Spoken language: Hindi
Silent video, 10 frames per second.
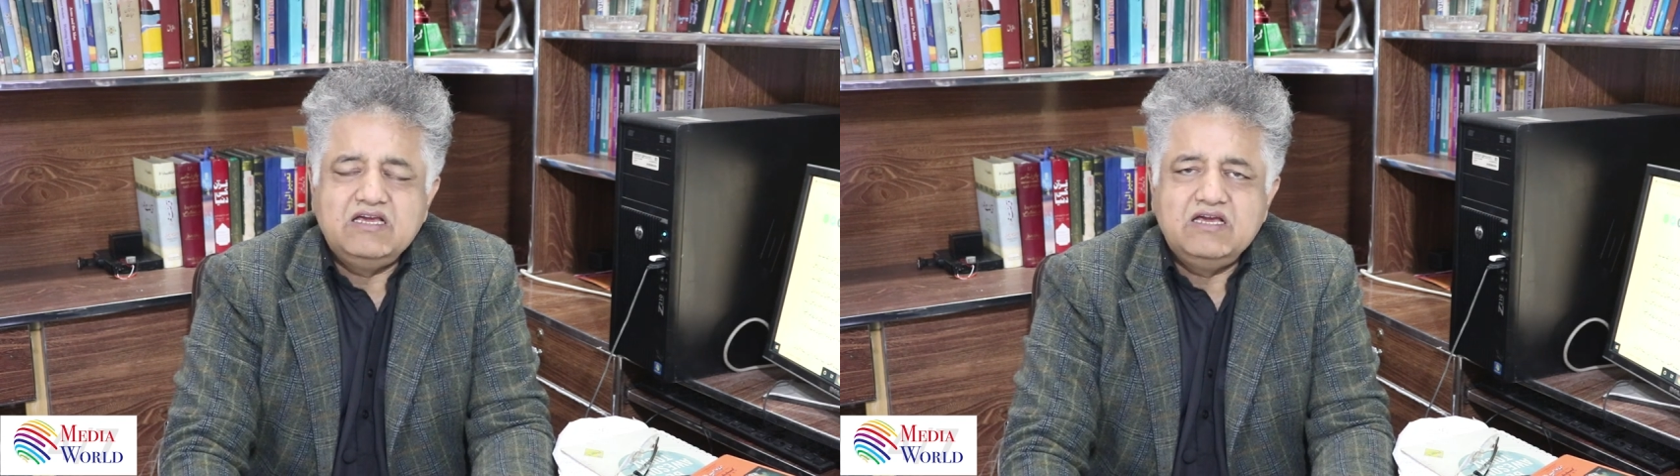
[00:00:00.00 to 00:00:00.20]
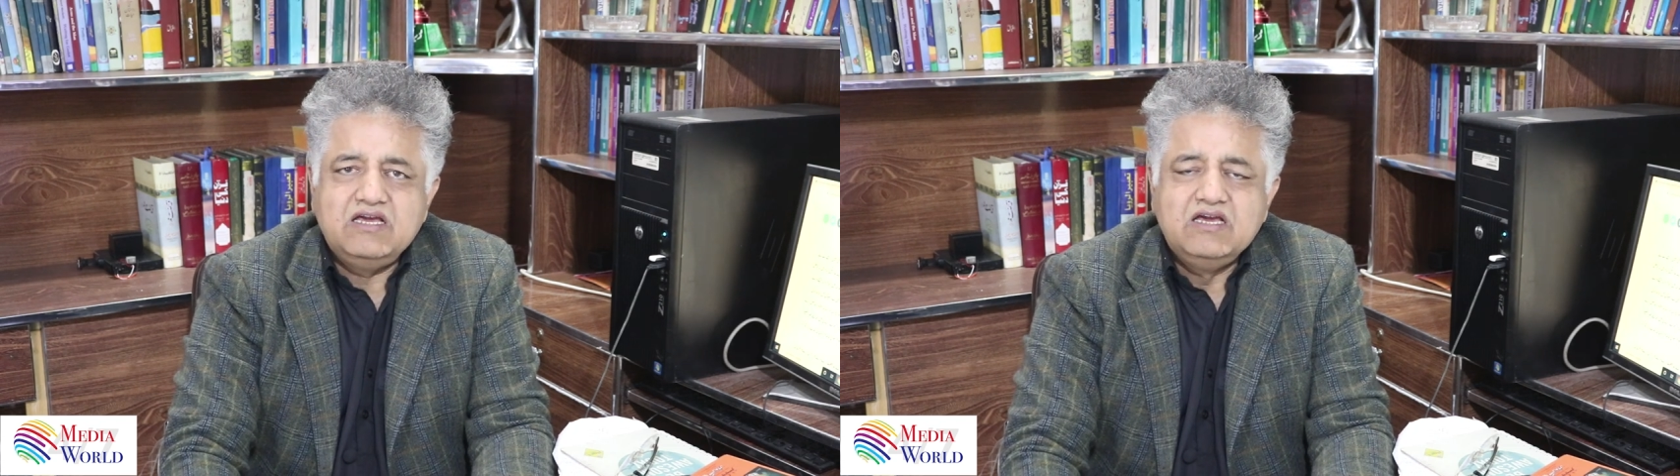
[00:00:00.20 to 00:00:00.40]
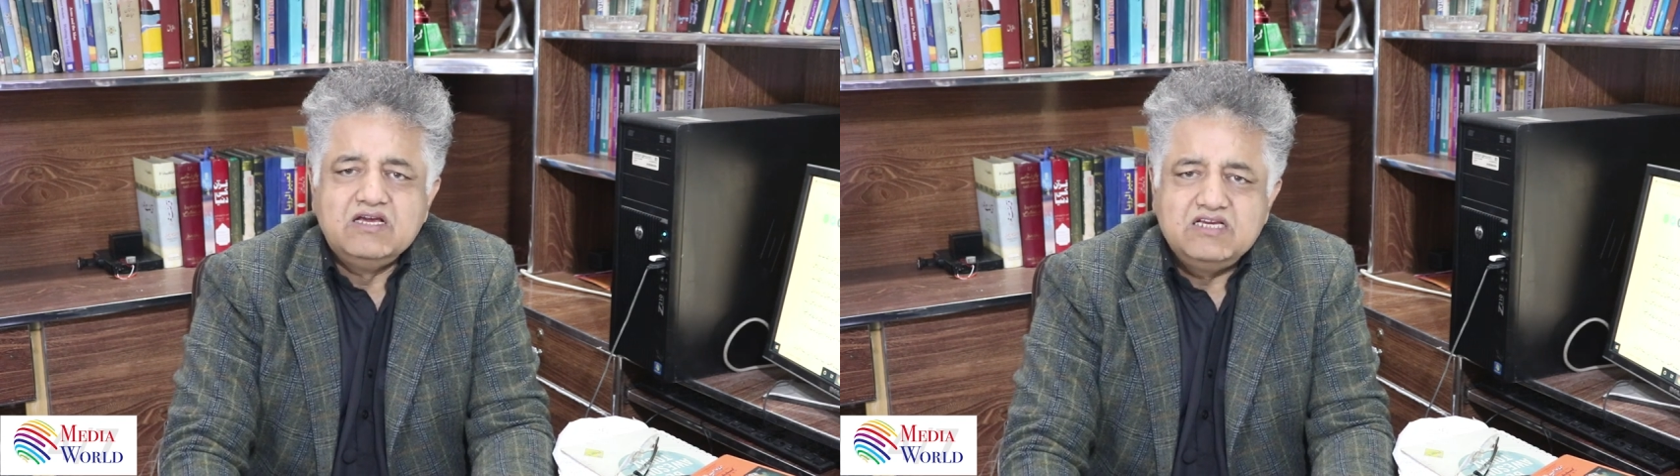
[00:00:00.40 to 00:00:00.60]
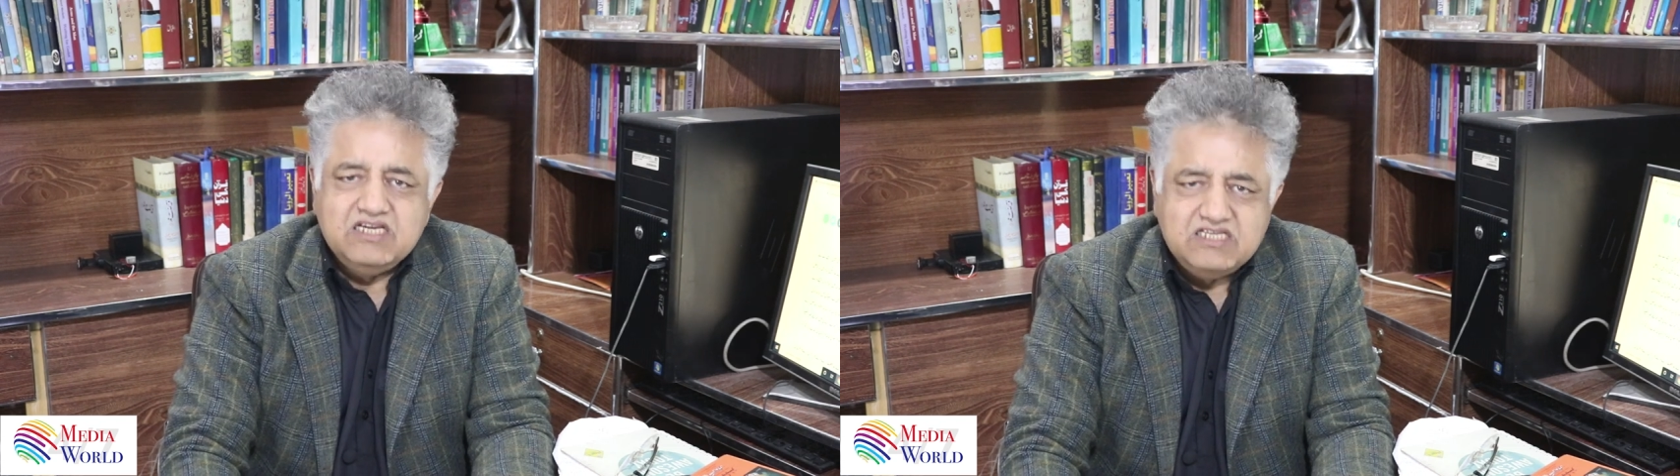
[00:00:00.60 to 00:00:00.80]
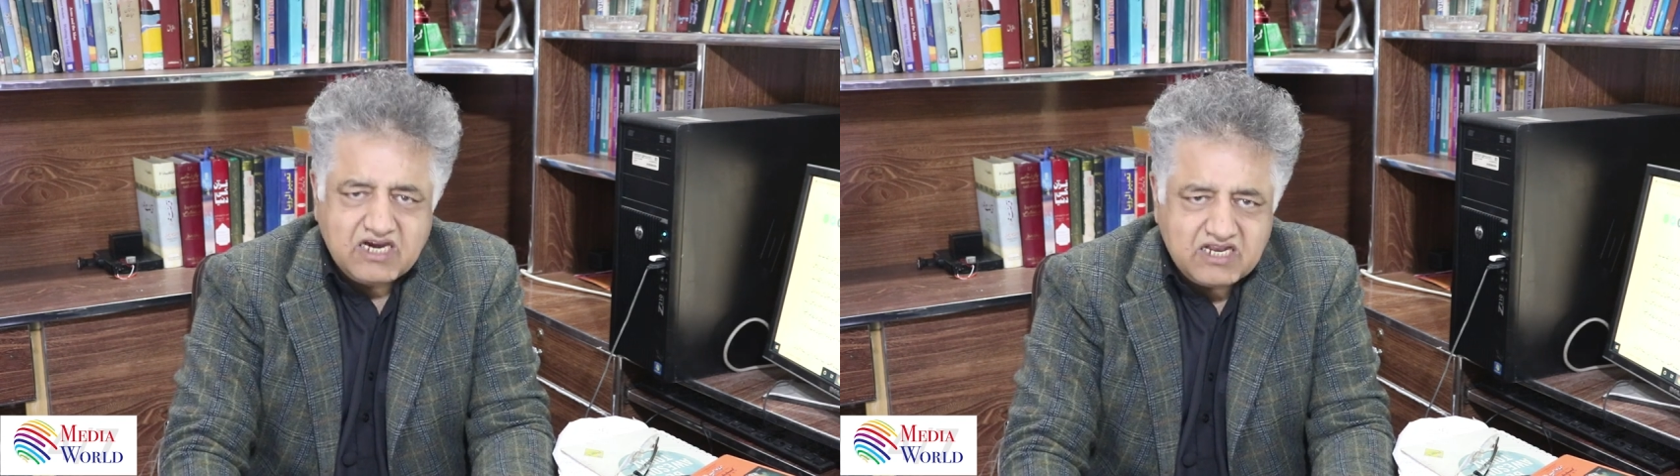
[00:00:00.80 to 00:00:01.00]
के
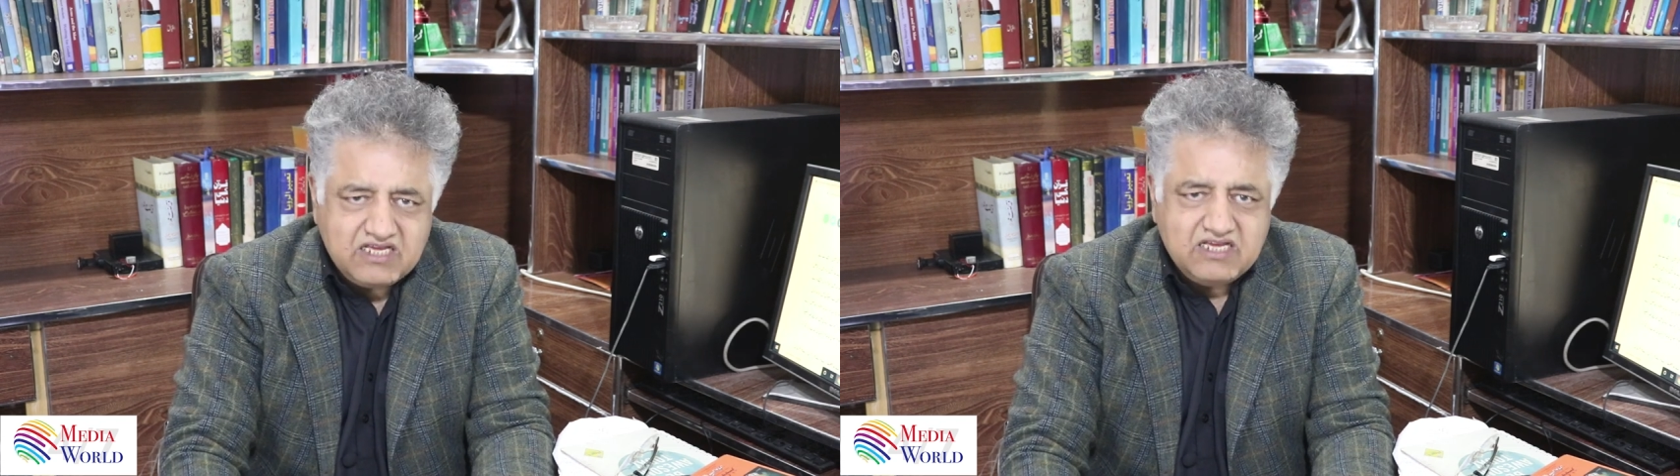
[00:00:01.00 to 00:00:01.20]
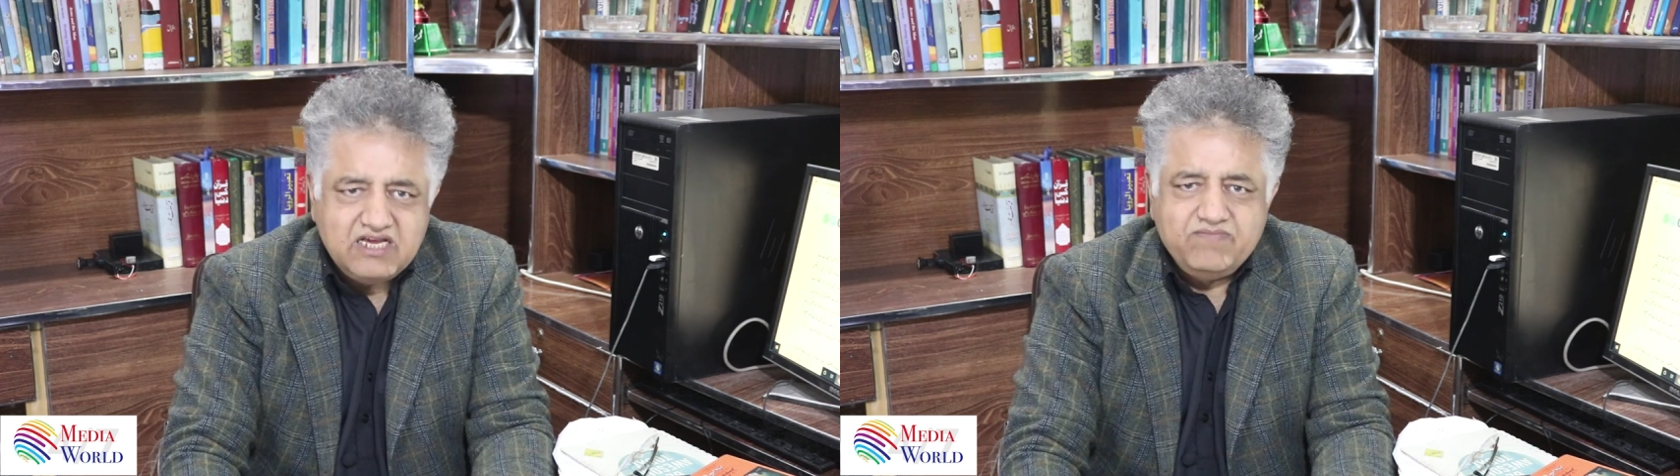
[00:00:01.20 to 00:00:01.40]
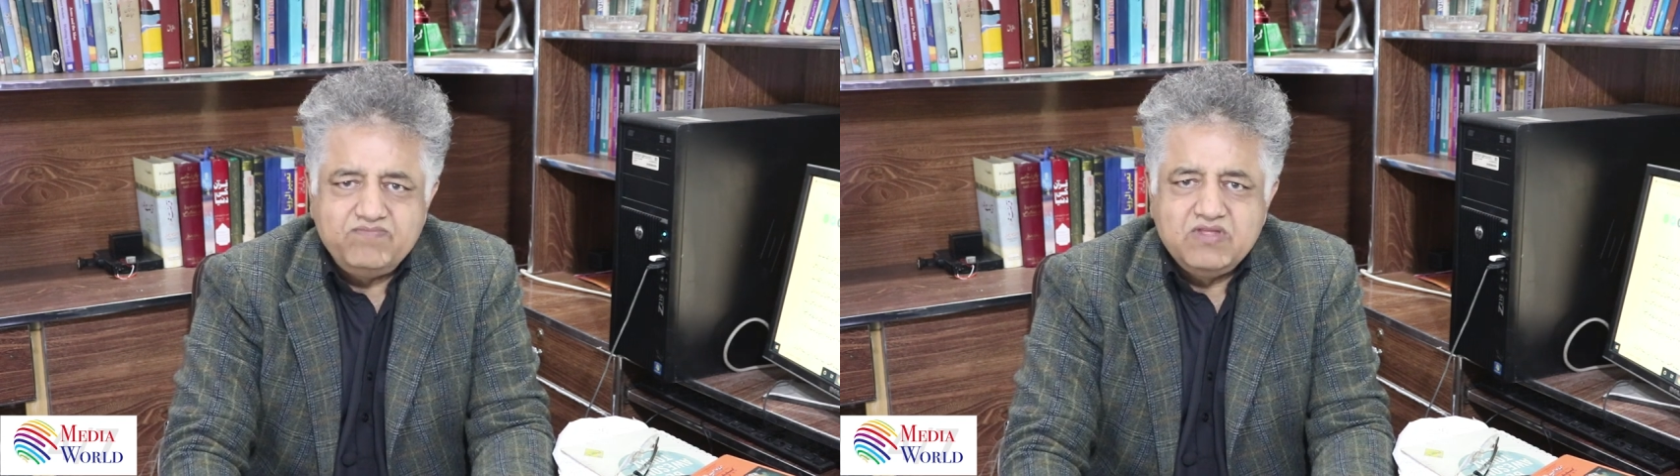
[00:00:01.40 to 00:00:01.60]
की जा रही है